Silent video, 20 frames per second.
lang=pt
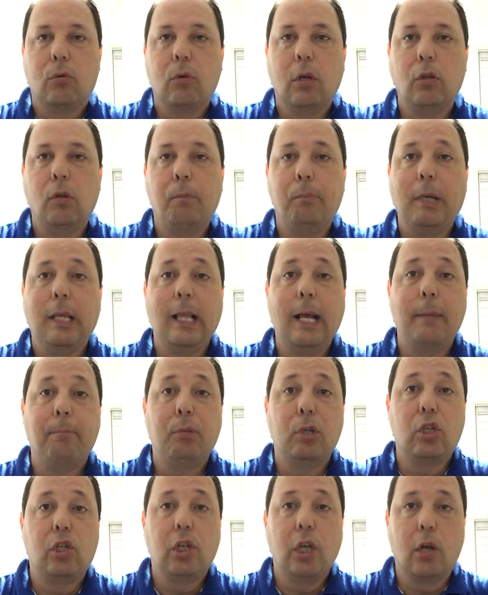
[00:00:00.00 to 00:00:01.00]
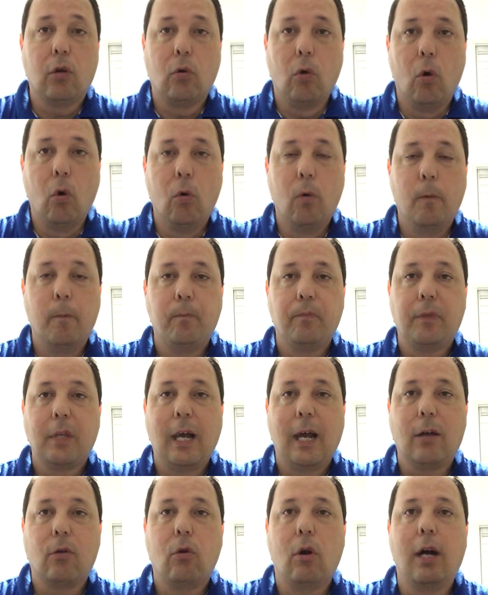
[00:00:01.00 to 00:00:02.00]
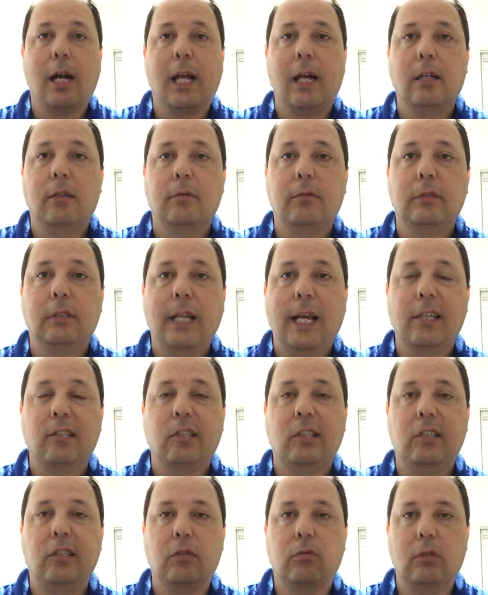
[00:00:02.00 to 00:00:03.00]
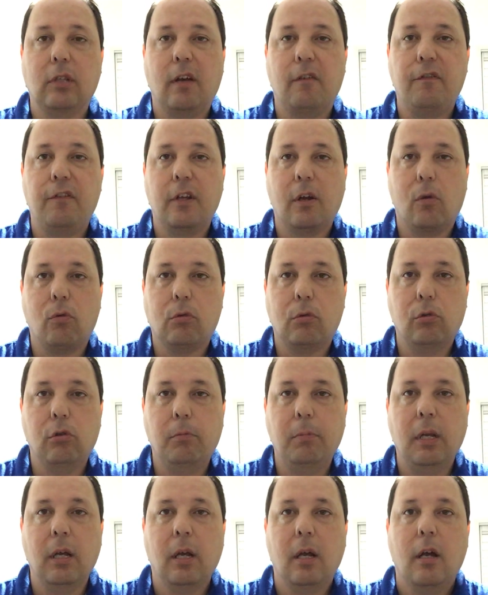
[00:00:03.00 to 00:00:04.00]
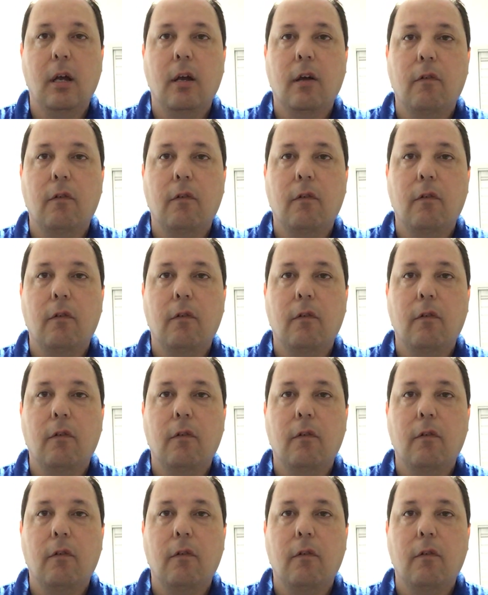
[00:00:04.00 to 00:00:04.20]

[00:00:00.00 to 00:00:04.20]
Quando o Pelaipe chegou agora, nesta segunda-feira, ao clube,